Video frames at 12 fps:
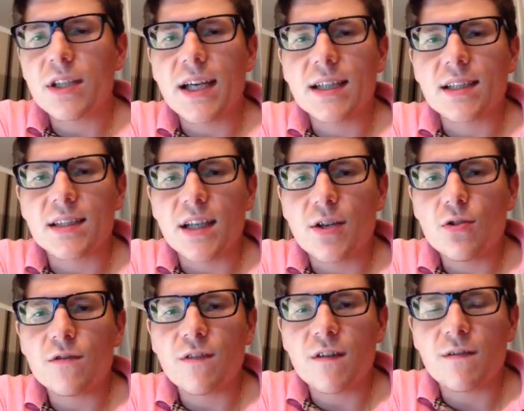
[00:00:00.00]
Это
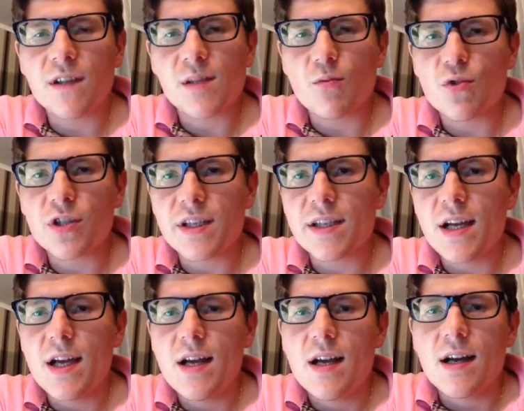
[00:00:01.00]
дает вам возможность
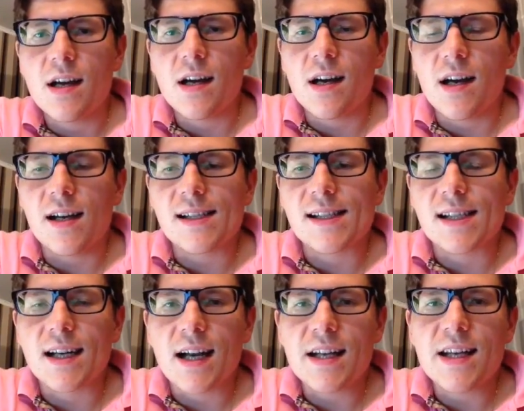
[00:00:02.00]
э,
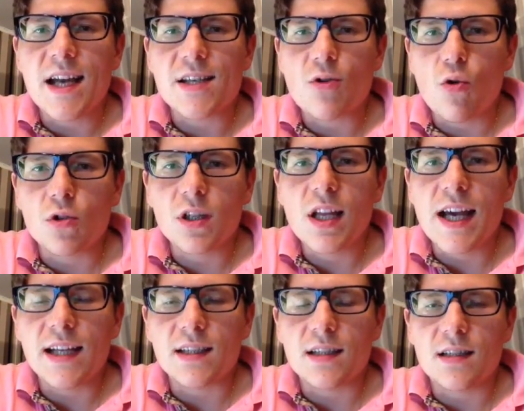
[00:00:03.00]
сохранять
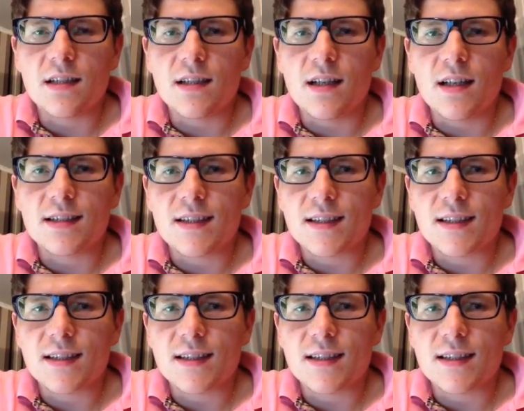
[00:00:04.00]
онлайн э,